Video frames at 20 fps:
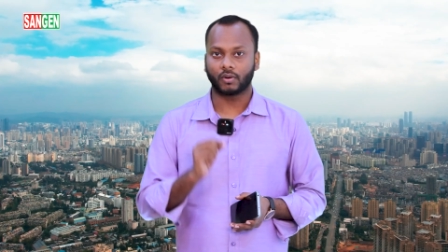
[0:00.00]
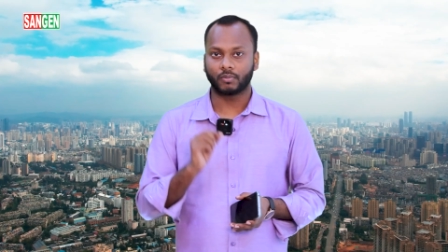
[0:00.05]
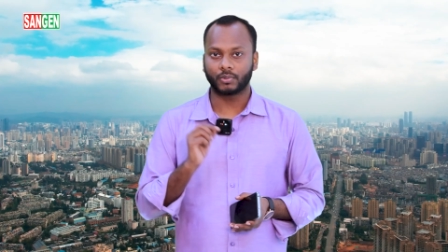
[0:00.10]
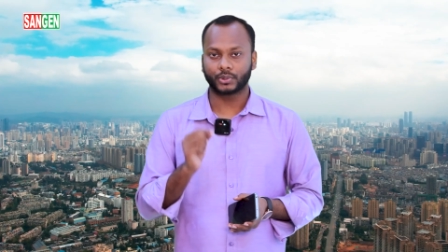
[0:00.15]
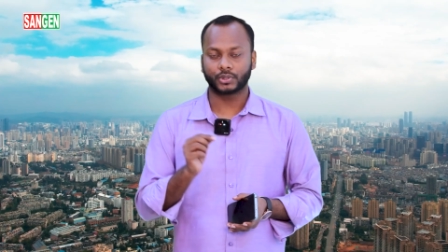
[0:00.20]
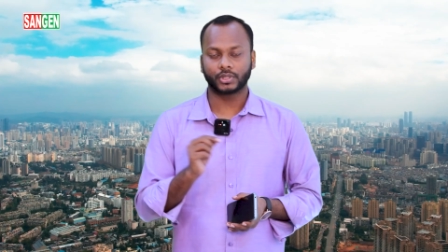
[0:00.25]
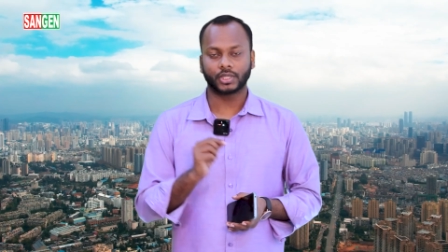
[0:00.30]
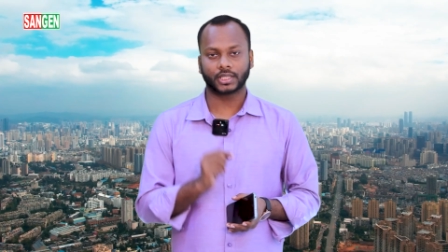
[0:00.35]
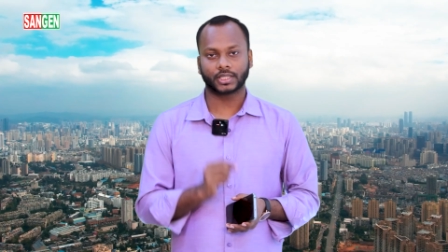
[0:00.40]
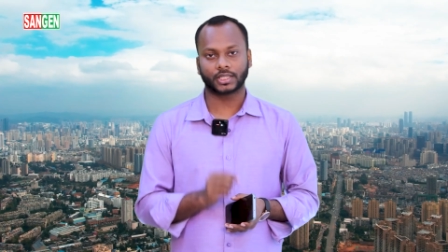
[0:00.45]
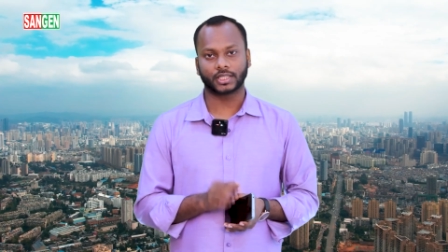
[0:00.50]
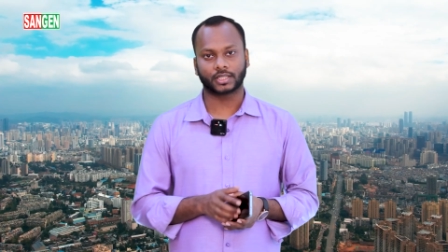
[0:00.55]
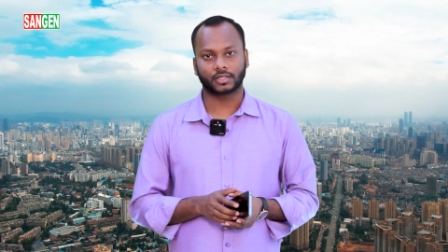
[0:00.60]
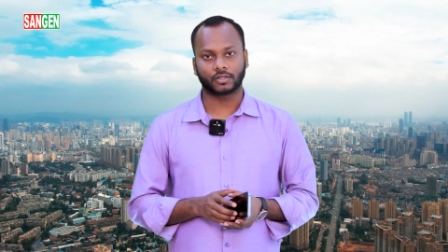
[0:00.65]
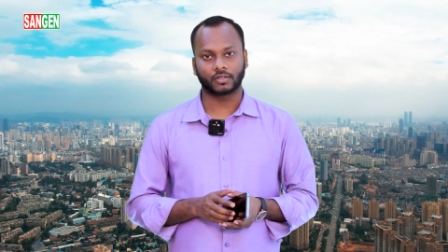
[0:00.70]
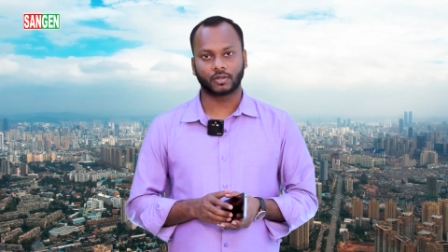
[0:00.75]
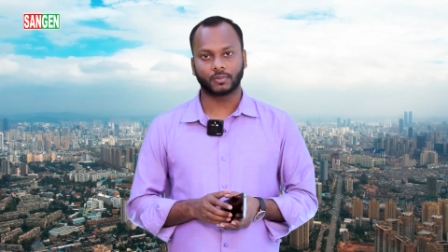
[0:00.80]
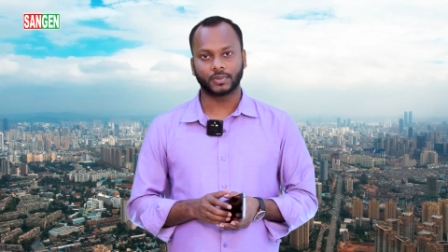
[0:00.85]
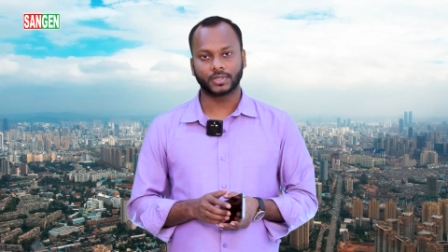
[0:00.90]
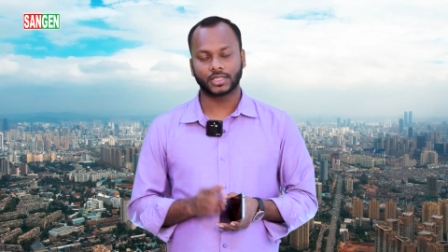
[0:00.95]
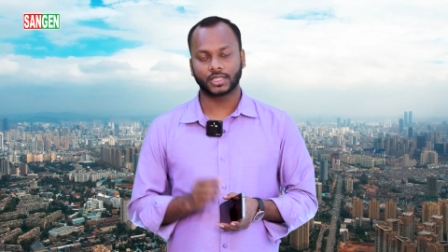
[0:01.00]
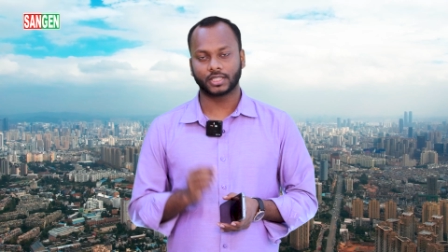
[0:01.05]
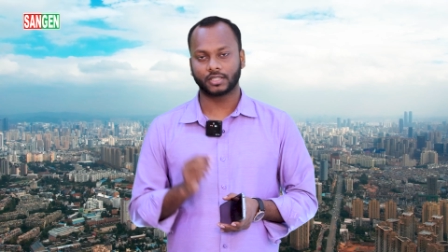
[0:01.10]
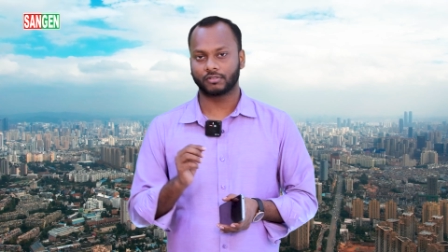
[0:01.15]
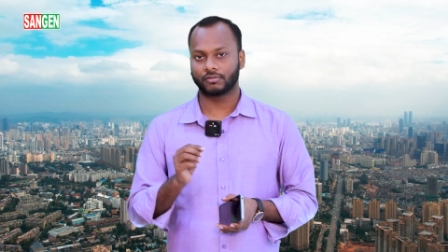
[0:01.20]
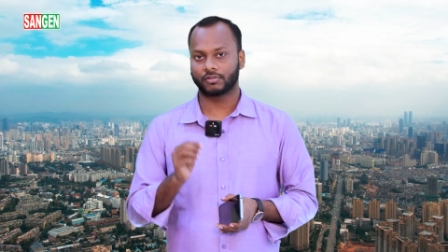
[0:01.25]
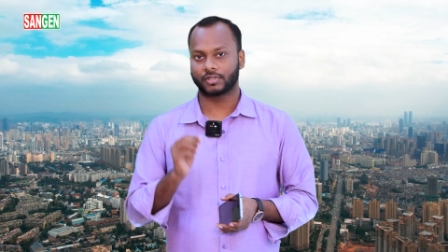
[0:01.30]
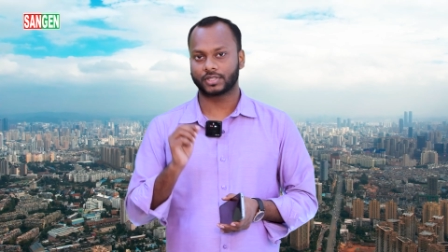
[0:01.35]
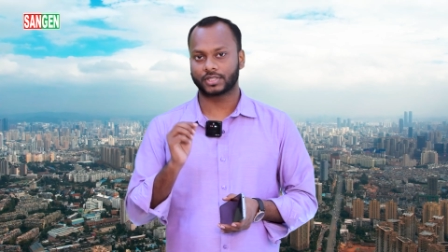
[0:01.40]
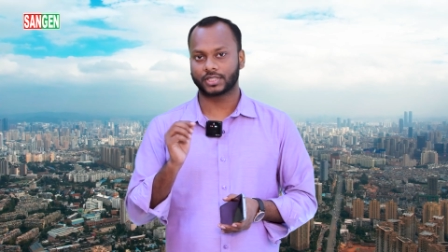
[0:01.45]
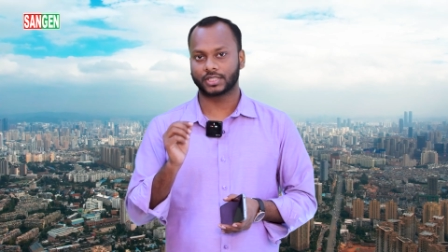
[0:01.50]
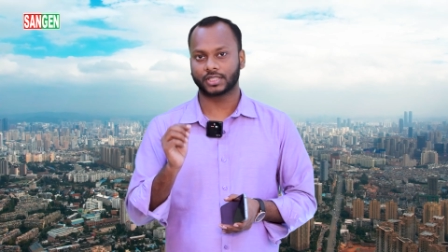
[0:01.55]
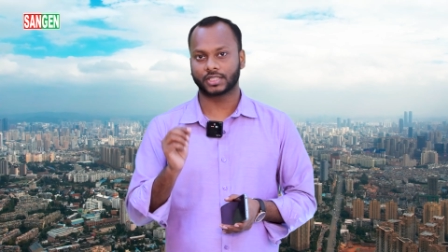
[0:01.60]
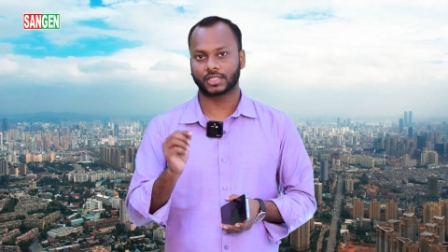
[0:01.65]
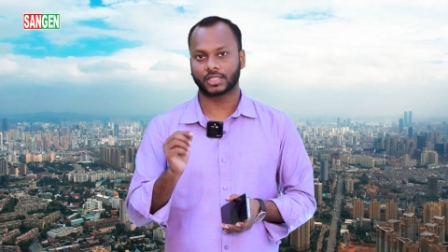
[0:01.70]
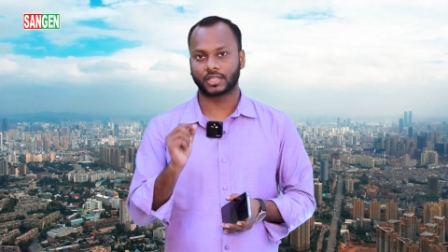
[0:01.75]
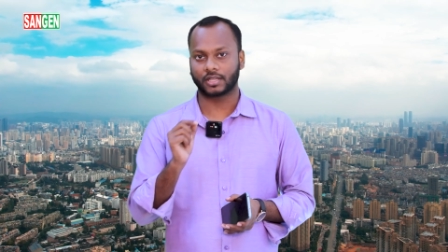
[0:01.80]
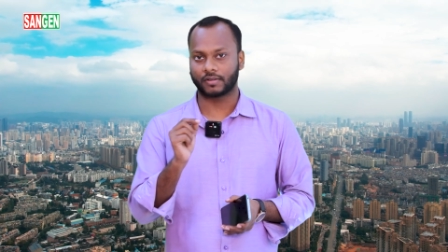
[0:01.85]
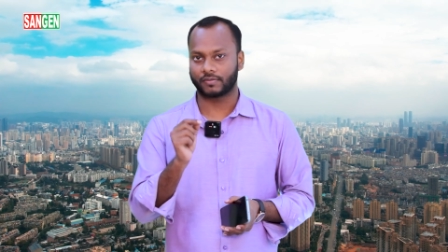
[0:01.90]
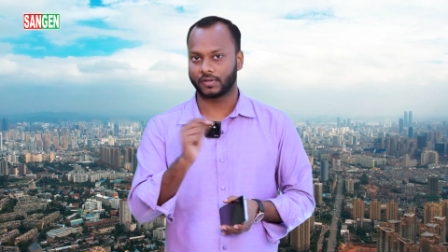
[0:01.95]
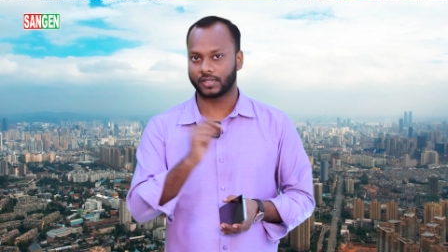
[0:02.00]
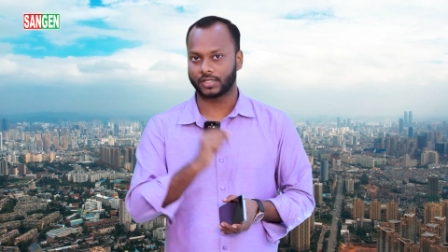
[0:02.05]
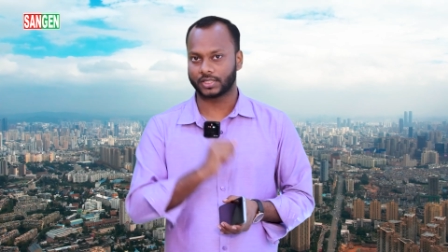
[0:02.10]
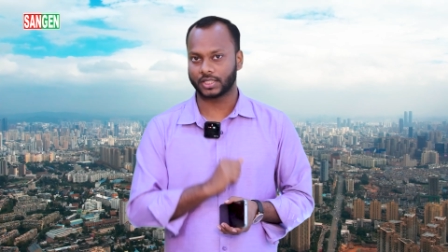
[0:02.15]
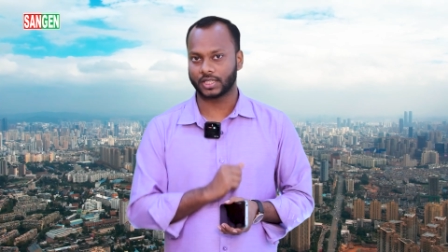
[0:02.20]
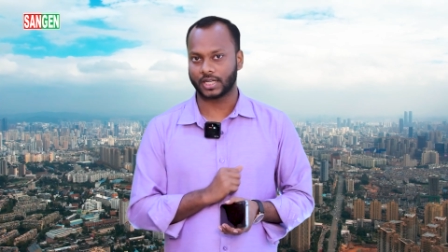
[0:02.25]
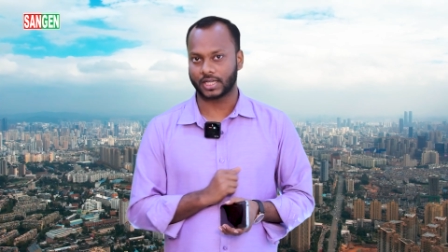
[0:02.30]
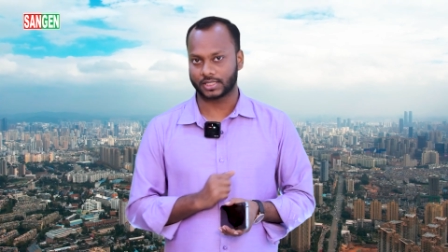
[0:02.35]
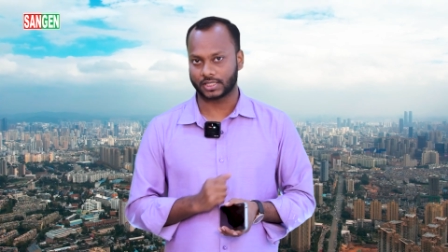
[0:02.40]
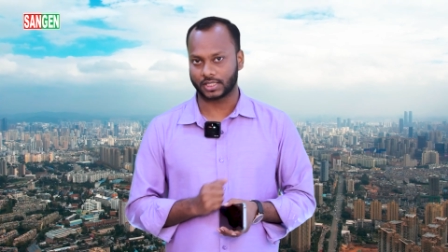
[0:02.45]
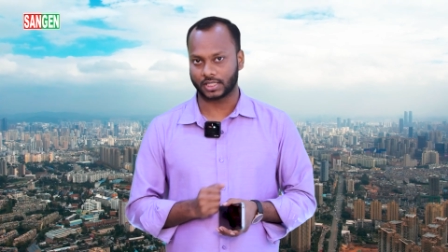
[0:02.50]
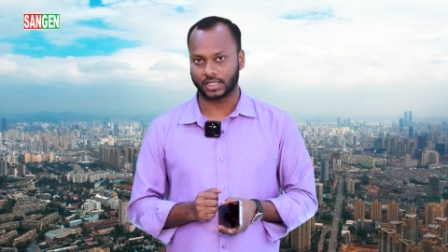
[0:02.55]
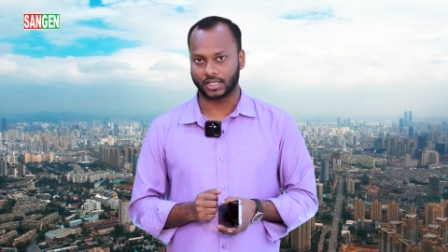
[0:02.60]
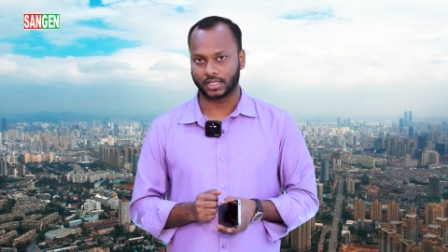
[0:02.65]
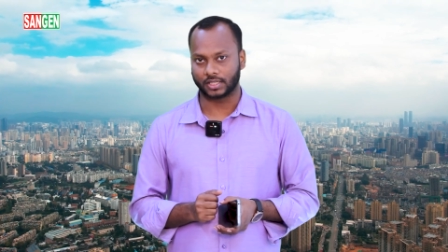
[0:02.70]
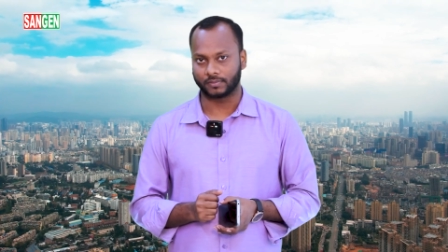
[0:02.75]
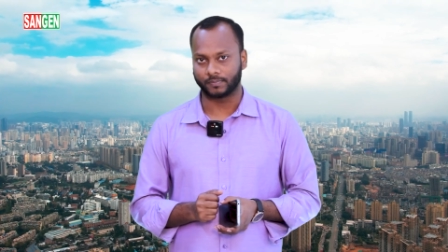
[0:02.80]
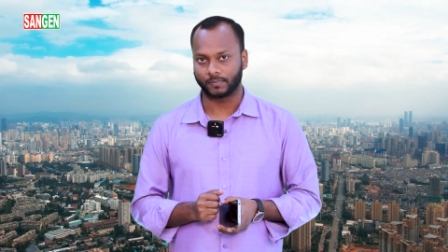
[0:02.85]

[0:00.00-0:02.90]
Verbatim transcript: অবশ্যই আগে দেখতে হবে সেই ইউনিভার্সিটির সাথে অ্যাফিলিয়েশন আছে কিনা